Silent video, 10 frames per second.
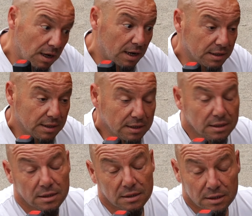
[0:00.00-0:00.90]
Artık
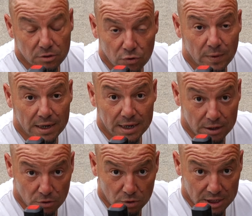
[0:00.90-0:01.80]
güvenle
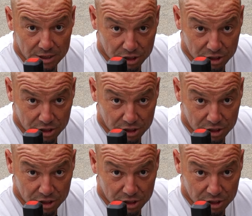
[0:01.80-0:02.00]
yola